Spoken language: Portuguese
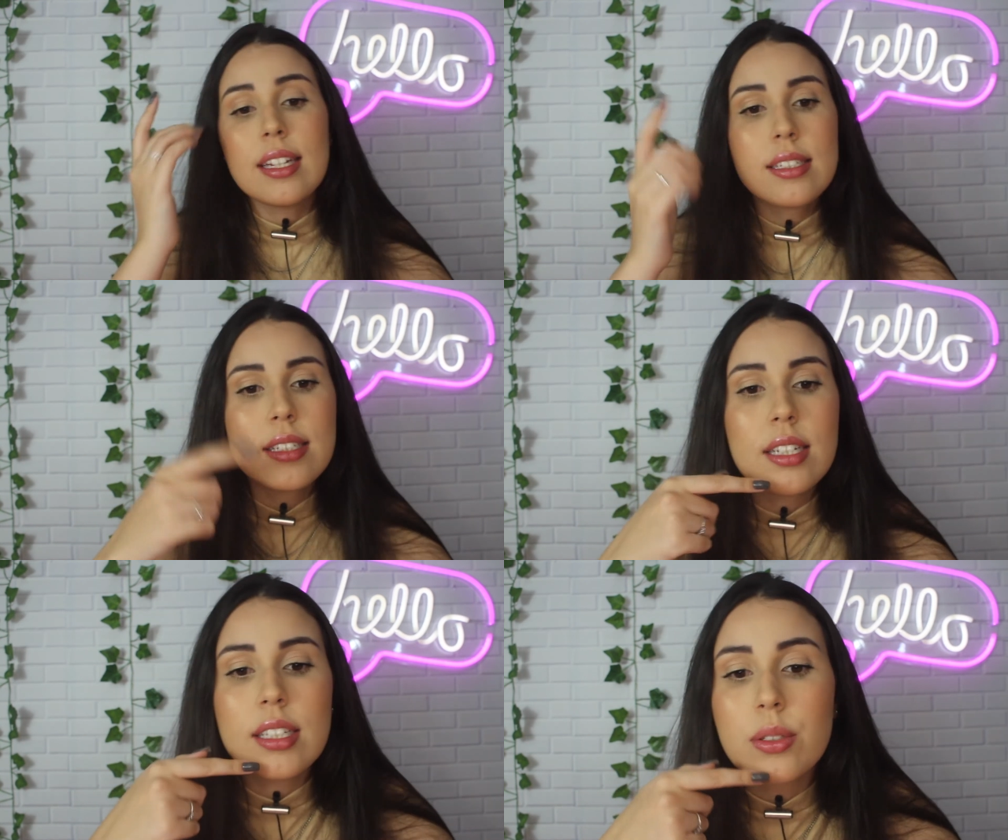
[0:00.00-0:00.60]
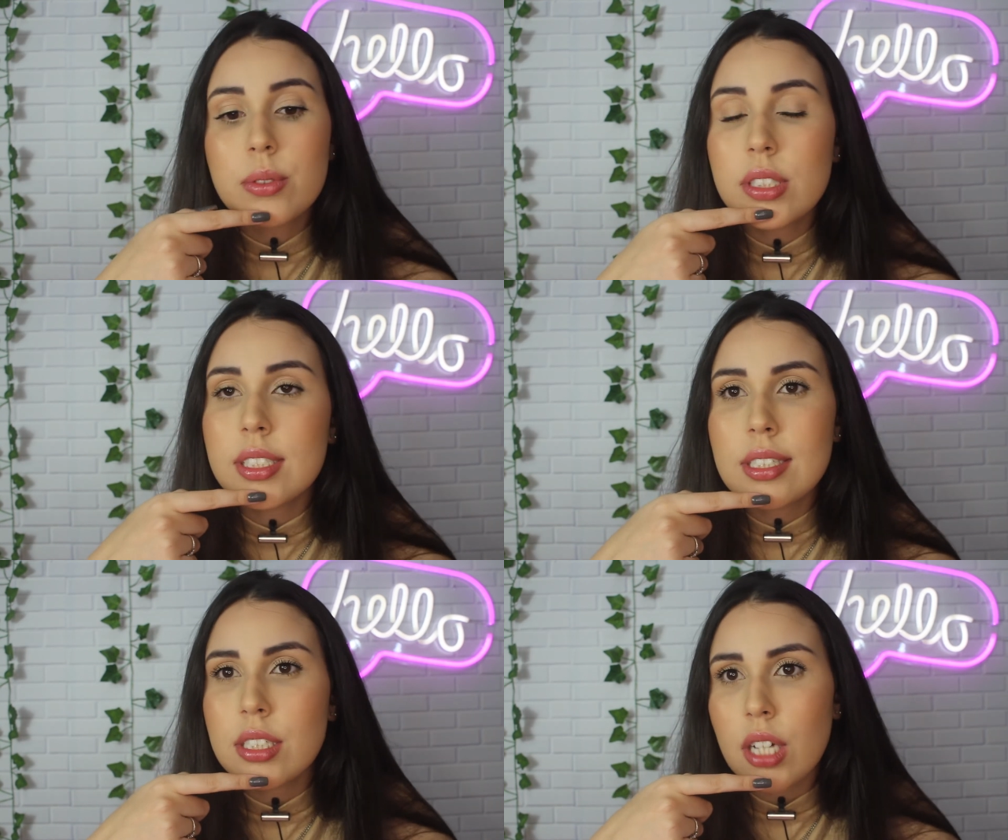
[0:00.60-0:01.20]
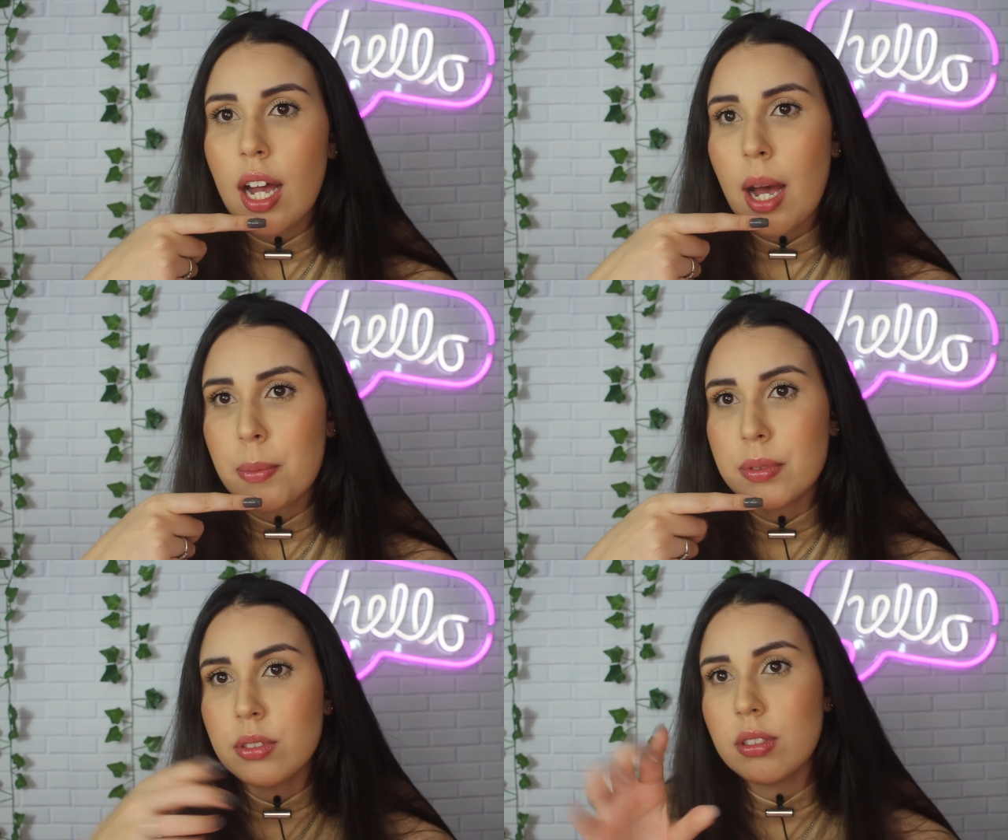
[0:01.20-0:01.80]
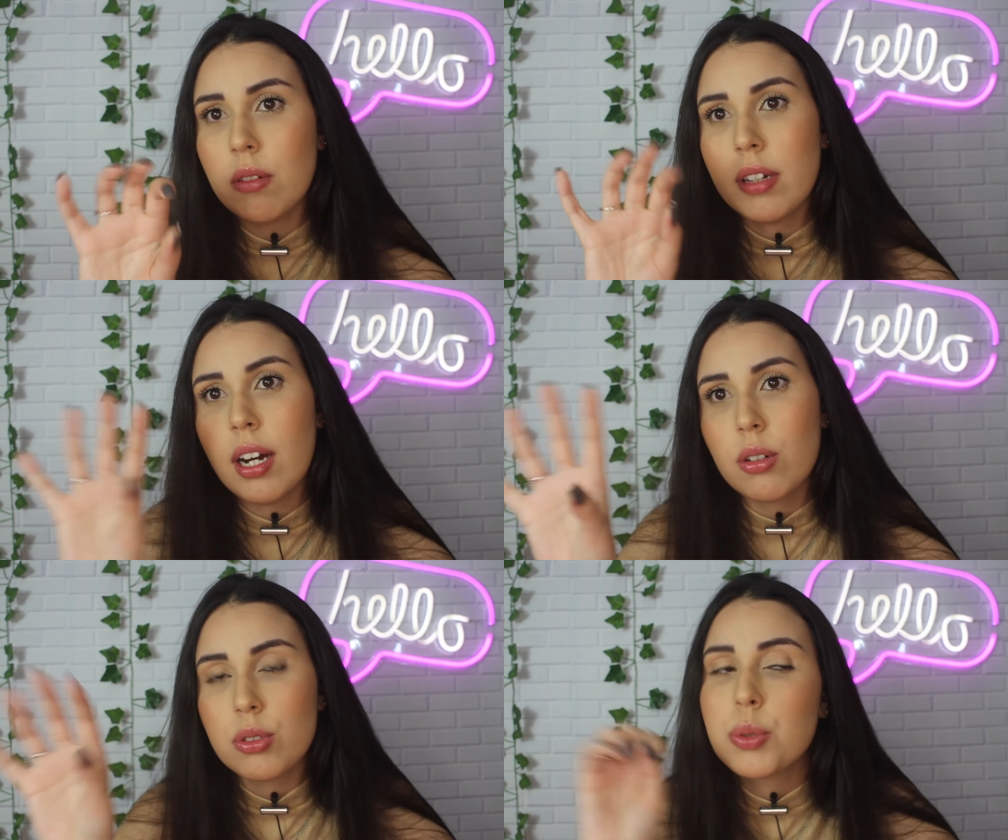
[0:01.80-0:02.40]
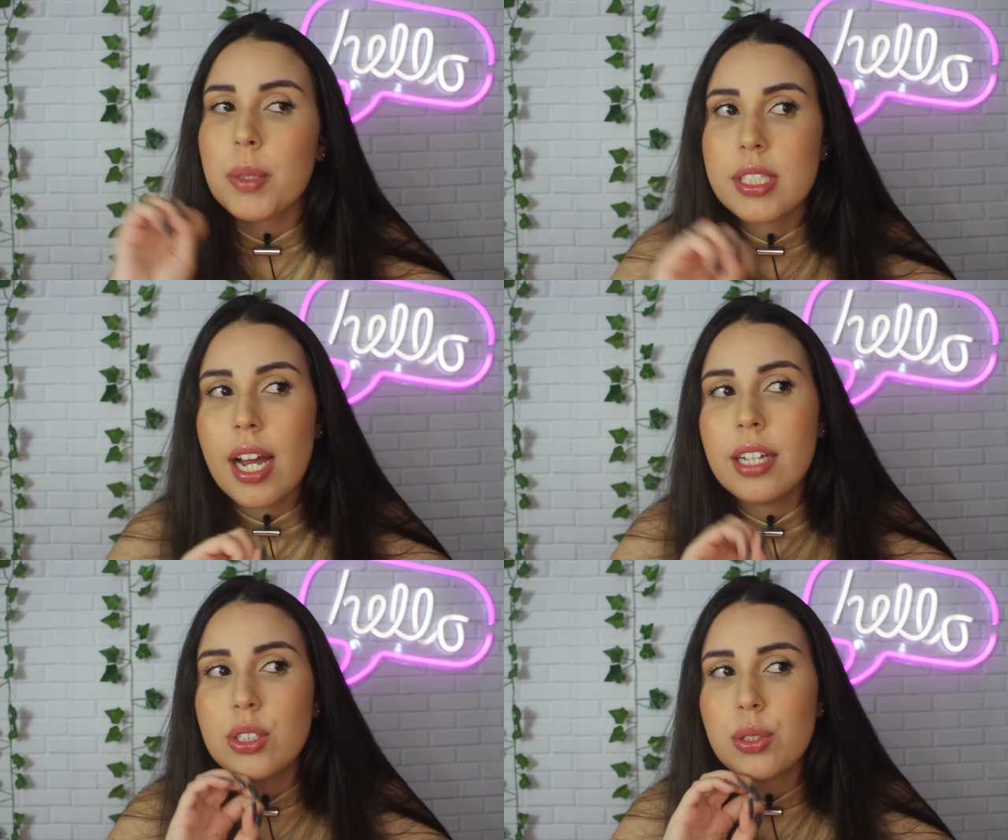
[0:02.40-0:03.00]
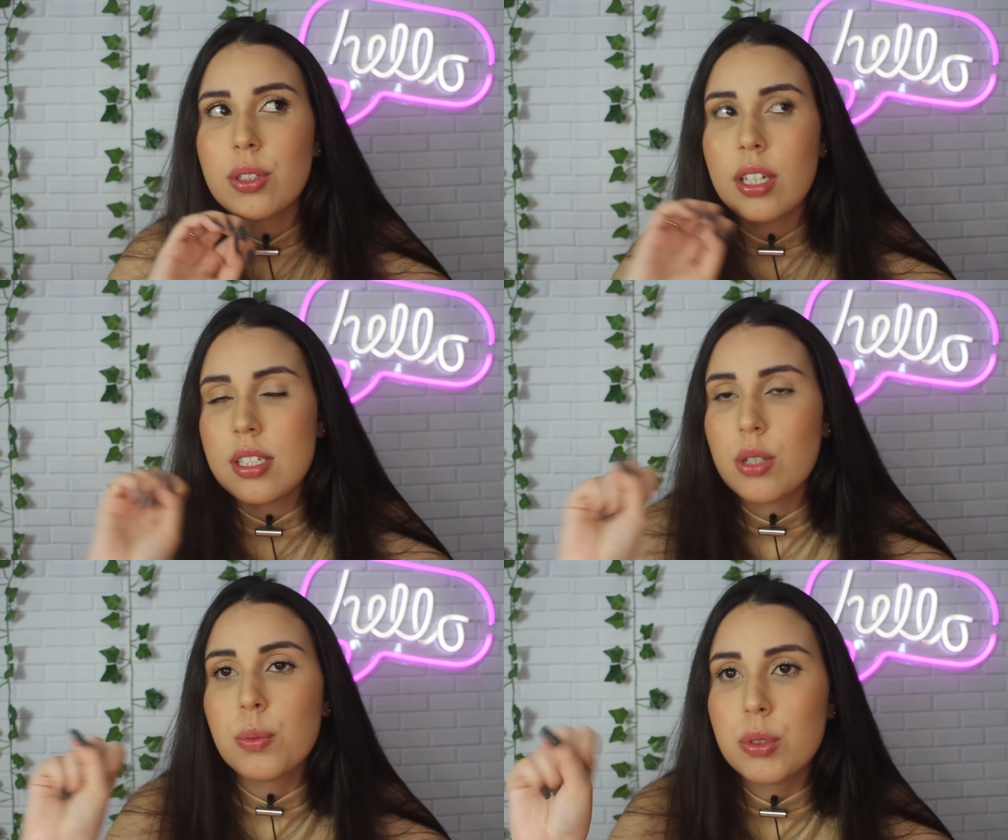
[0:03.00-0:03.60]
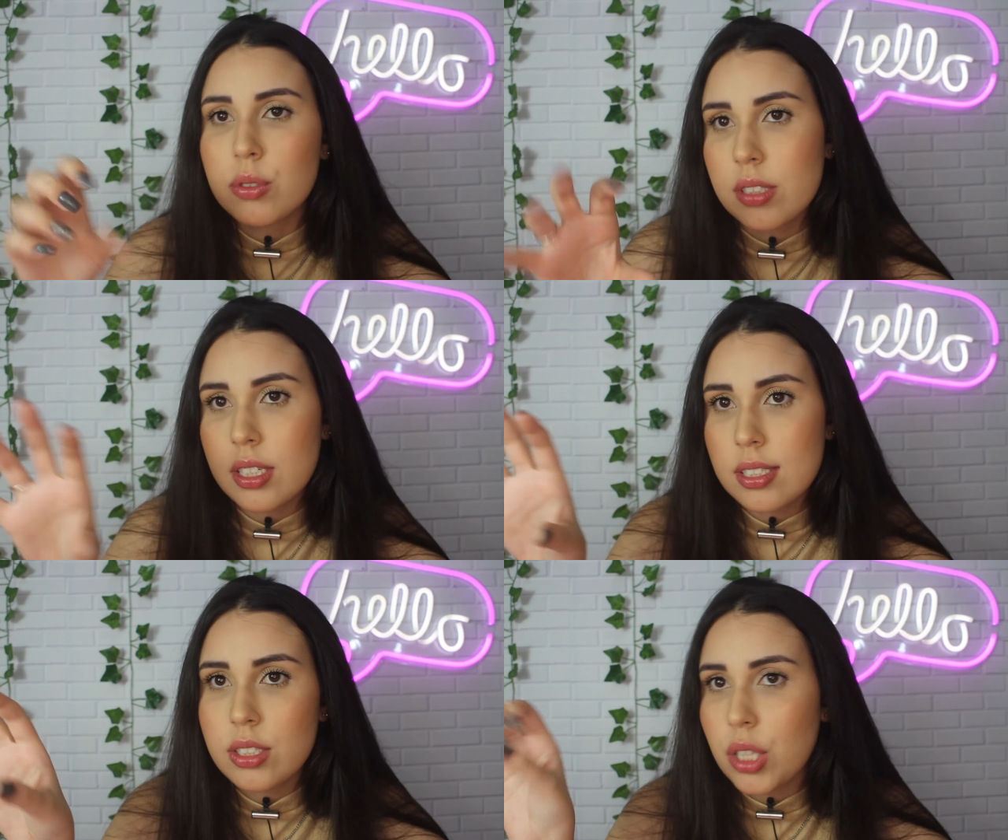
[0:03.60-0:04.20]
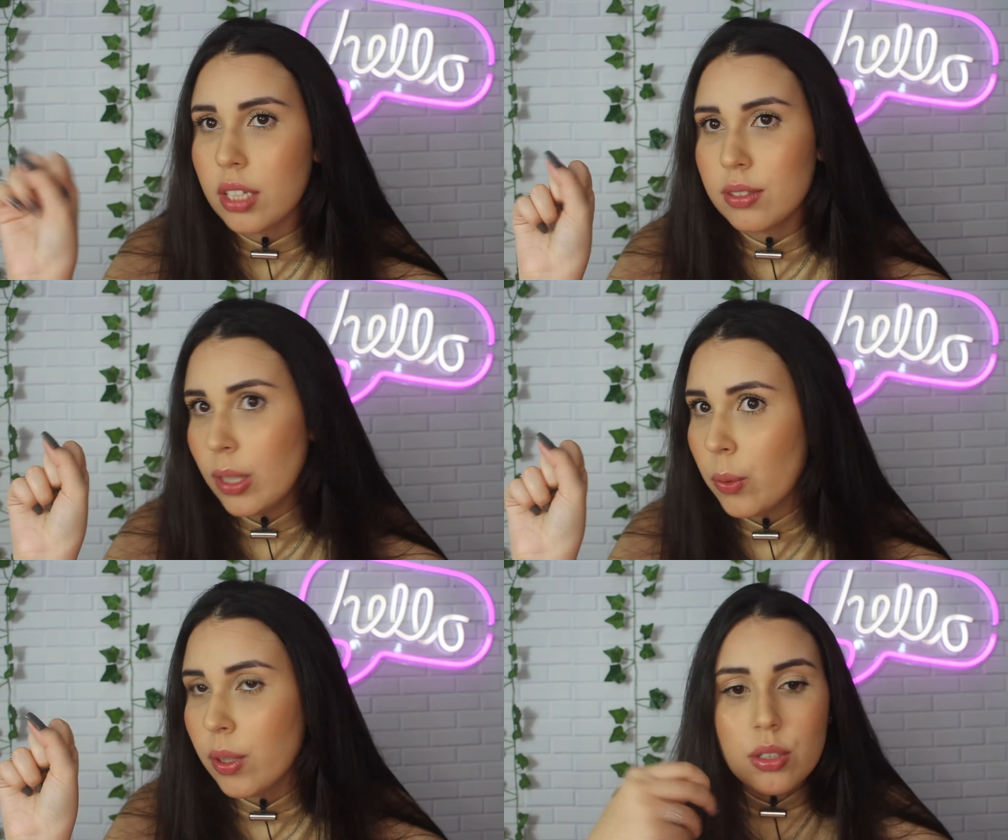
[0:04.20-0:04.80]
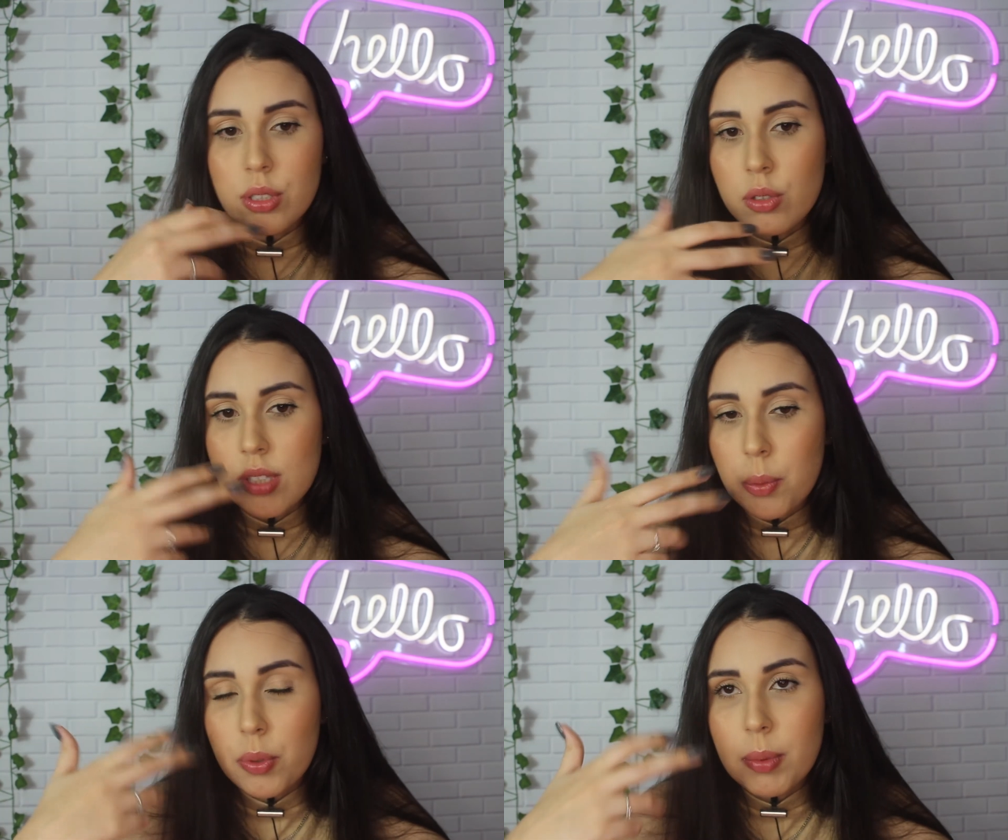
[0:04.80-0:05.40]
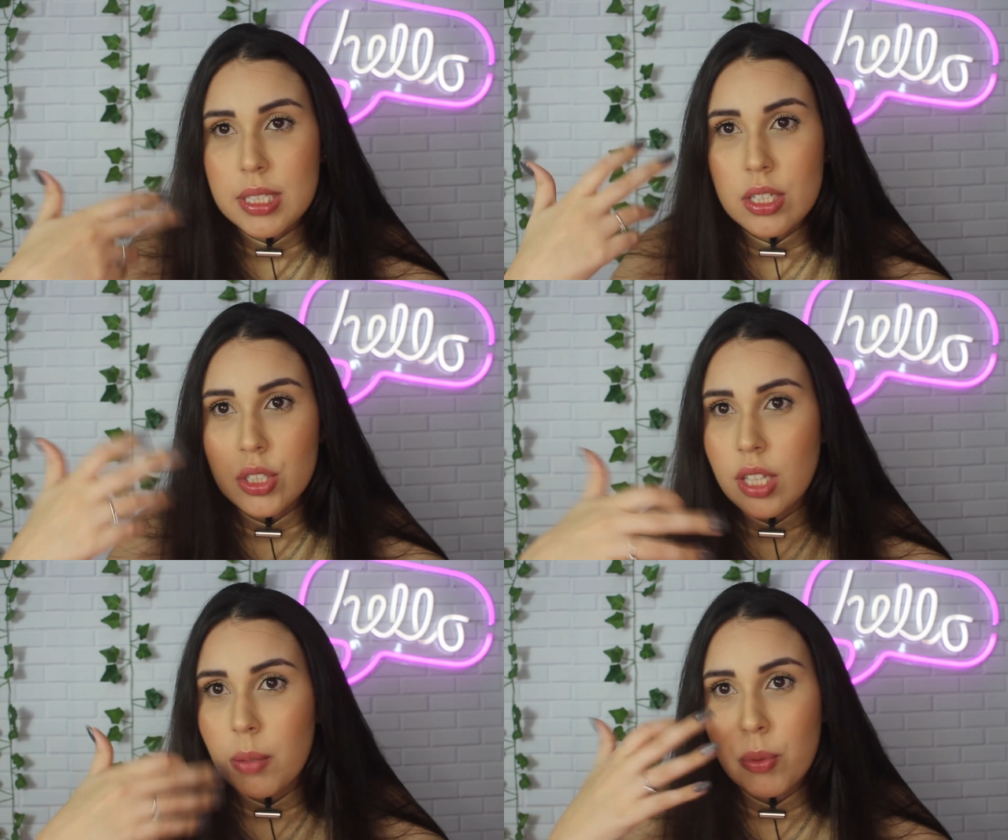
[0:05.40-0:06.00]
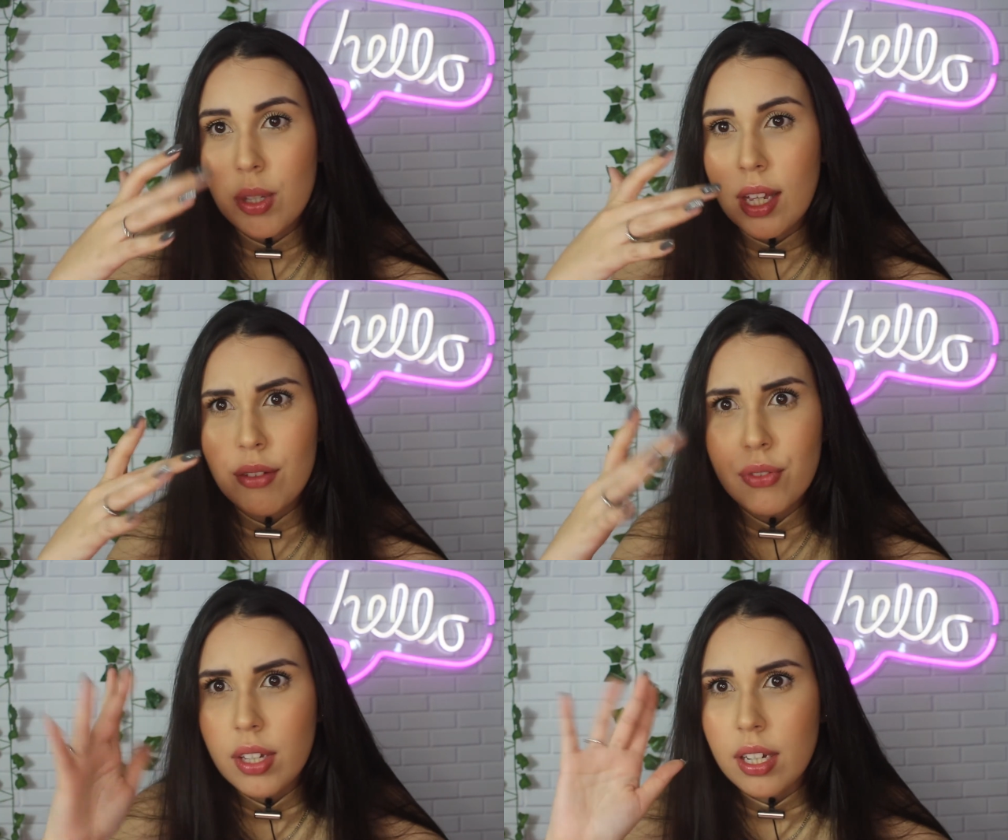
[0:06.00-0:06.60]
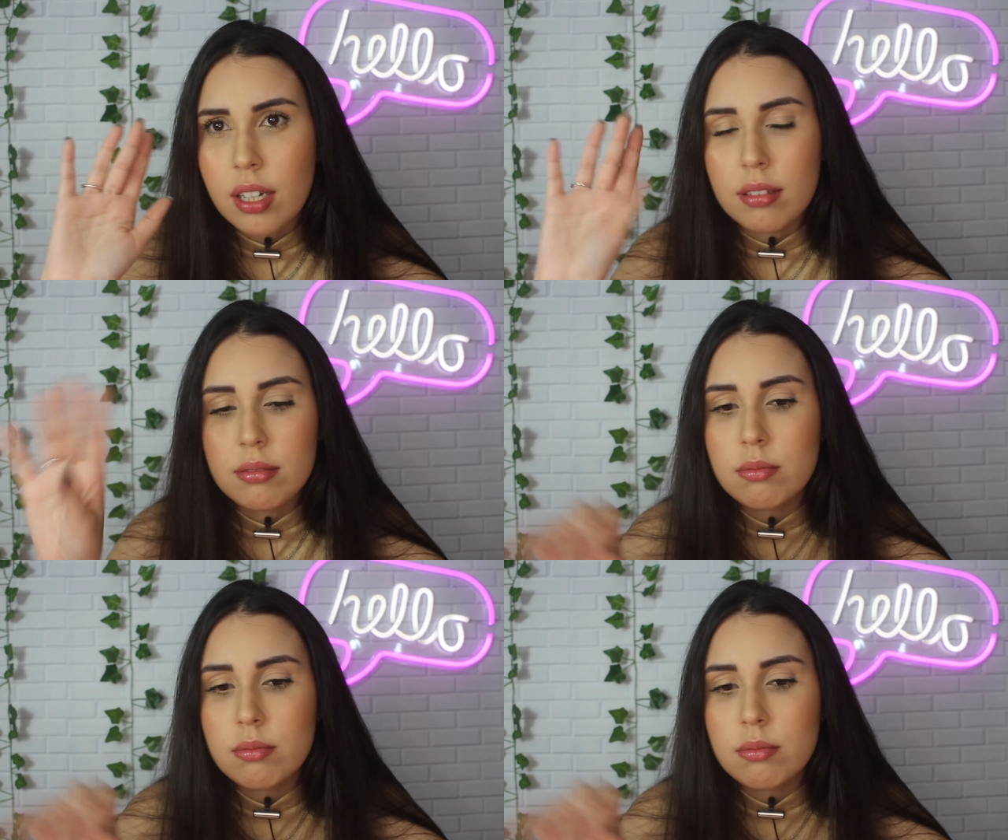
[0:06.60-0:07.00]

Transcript: E assim, não desincha rápido, não é algo tipo assim, ah, inchou daqui 5 minutos tá desinchado. Não. Eu já usei por bastante tempo e ele fica.